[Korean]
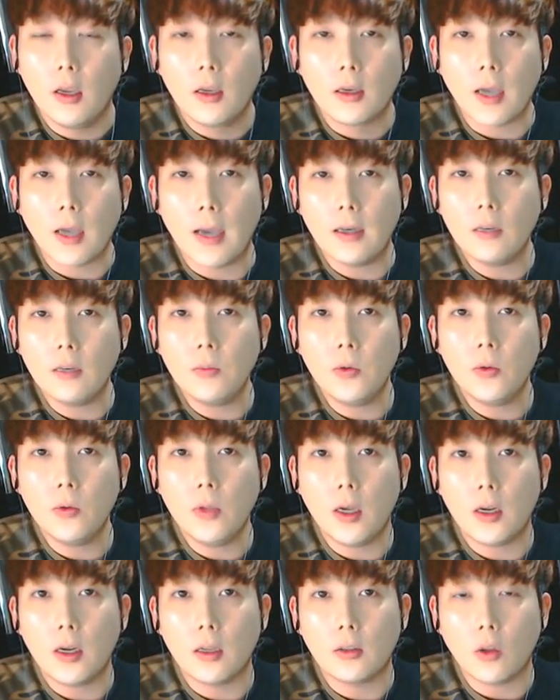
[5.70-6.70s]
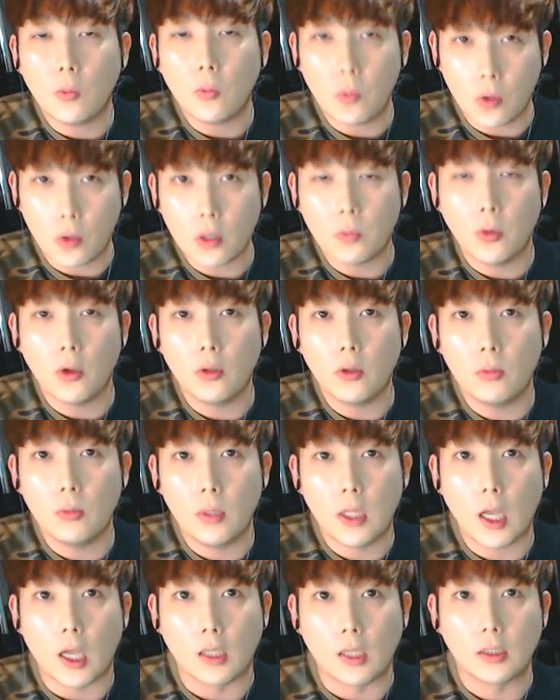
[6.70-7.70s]
까르보나라 떡볶이
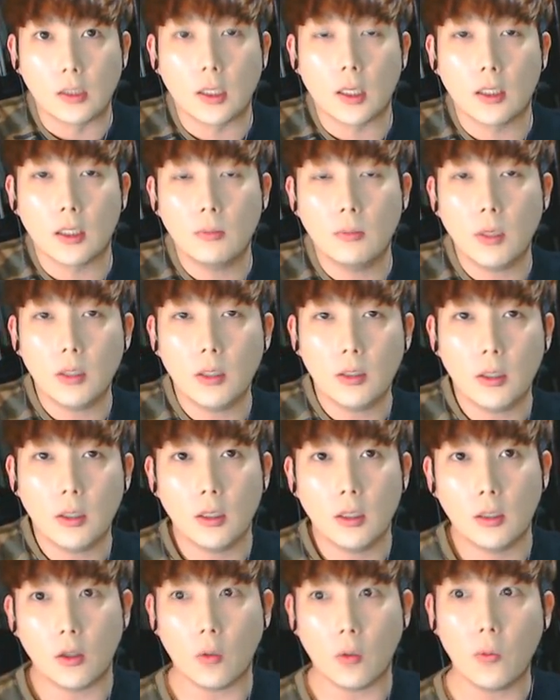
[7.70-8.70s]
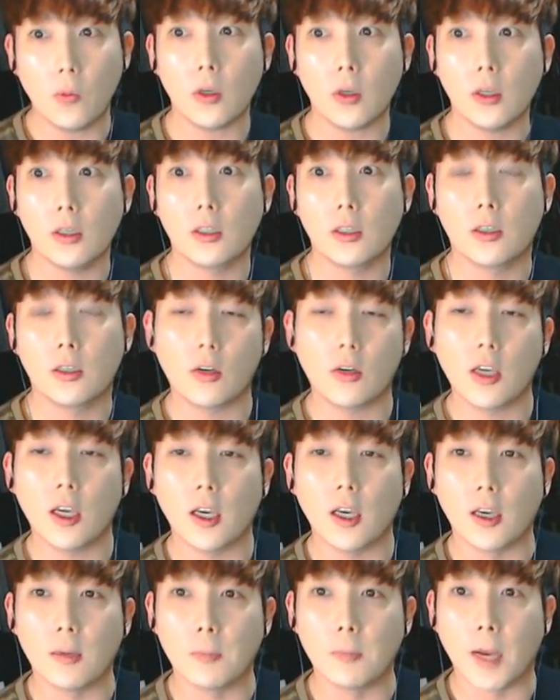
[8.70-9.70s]
편입니다. 제가 심야 시간에 떡볶이를
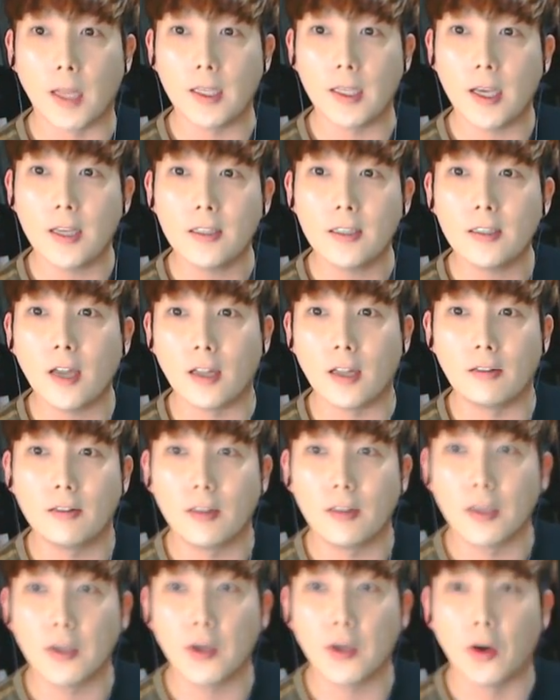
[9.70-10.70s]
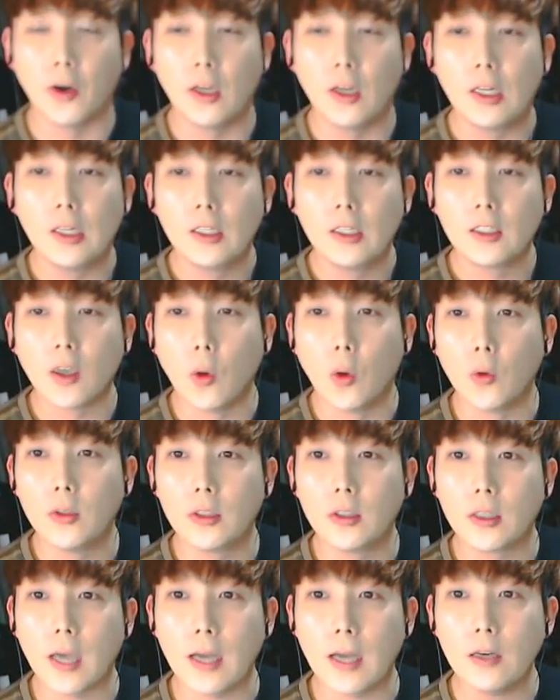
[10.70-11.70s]
그렇게 많이 하지는 않는데요. 자,
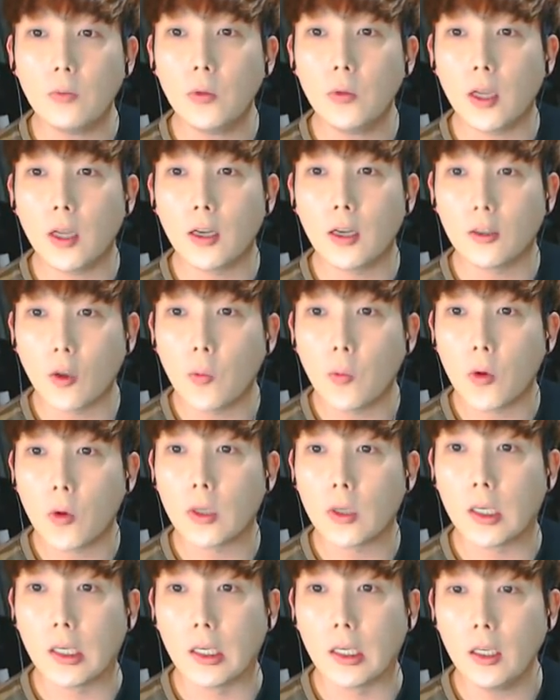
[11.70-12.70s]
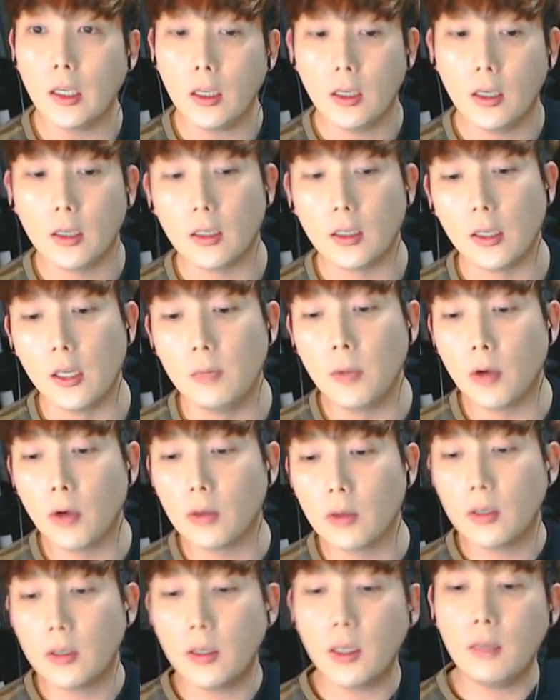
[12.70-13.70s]
오늘은 까르보나라 떡볶이,
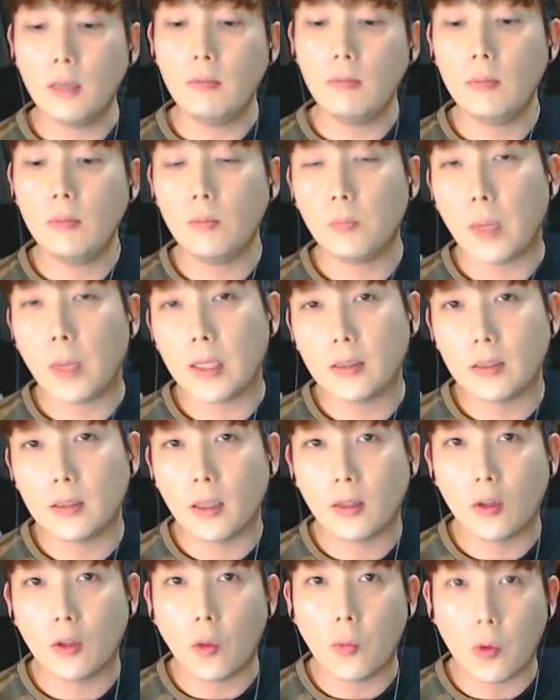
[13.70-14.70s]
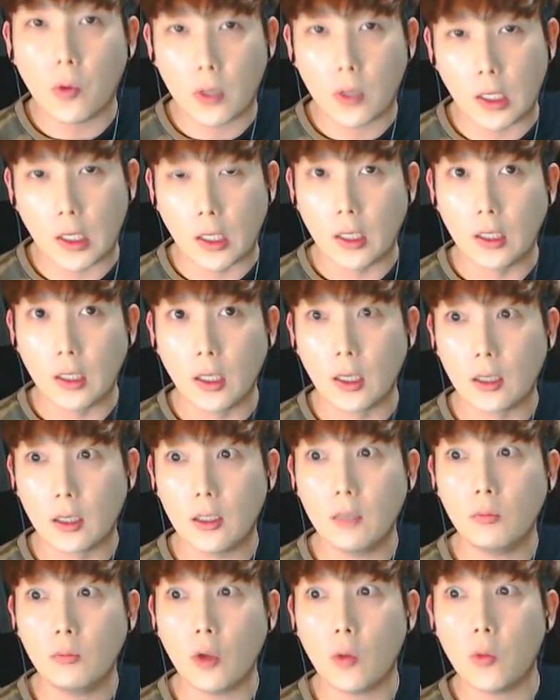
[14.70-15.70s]
일명 크림 파스타 떡볶이, 예,
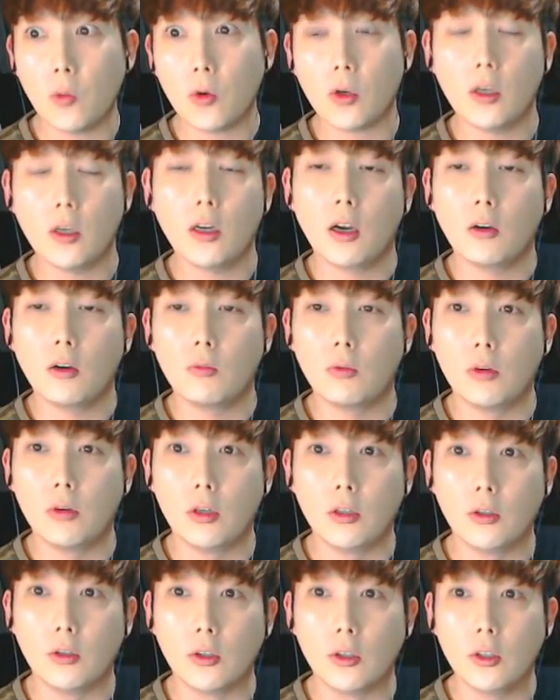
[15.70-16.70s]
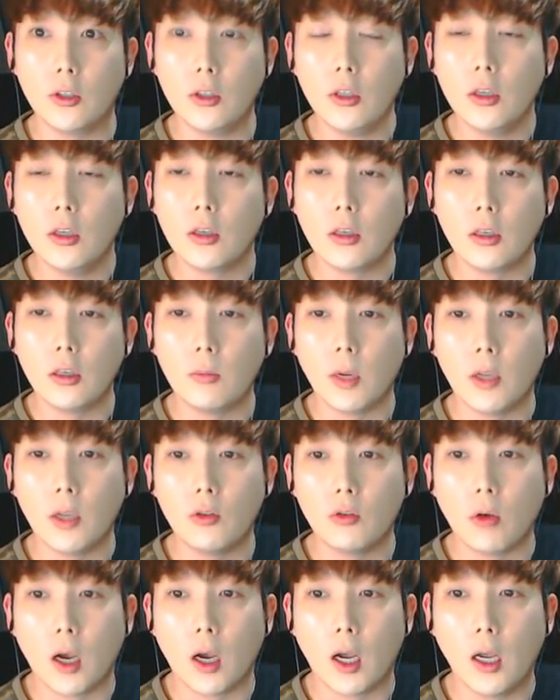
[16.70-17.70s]
크림 떡볶이라고 불리는 이
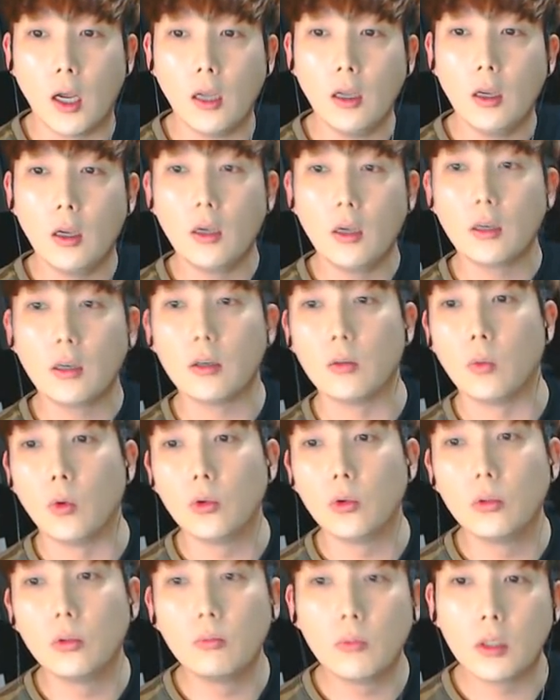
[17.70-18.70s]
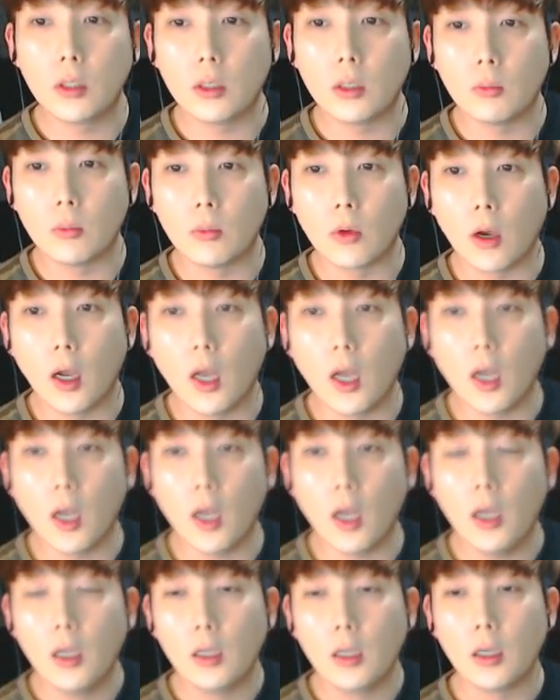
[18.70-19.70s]
메뉴와 그리고 모듬
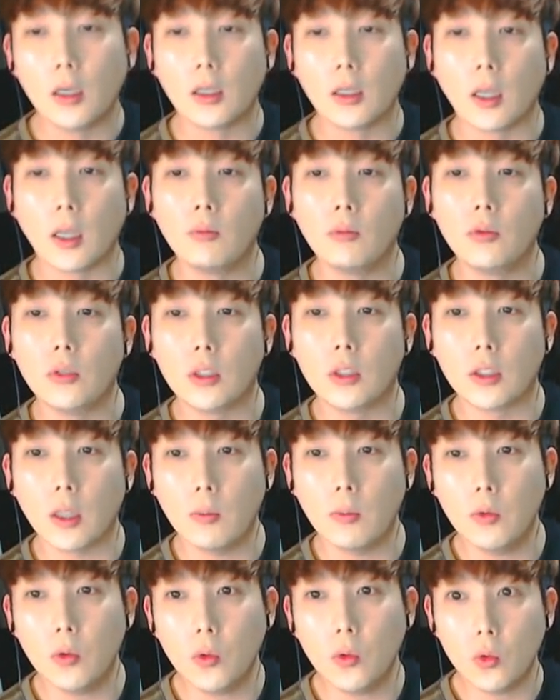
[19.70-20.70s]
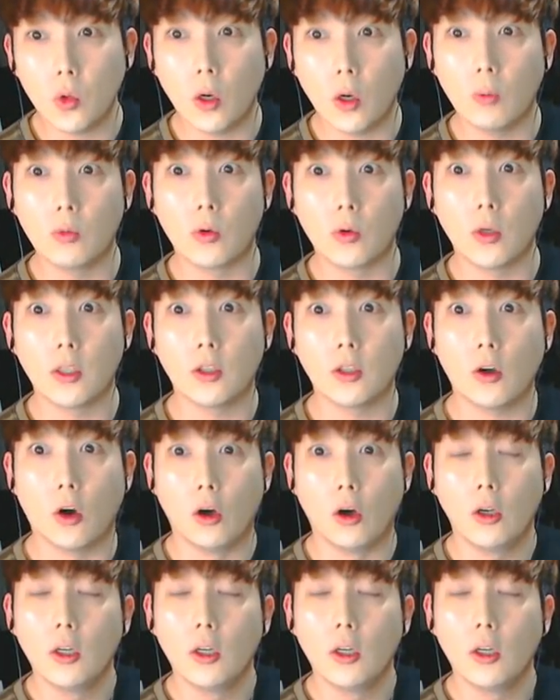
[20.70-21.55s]
튀김과 예, 단무지 3종 조합으로 해서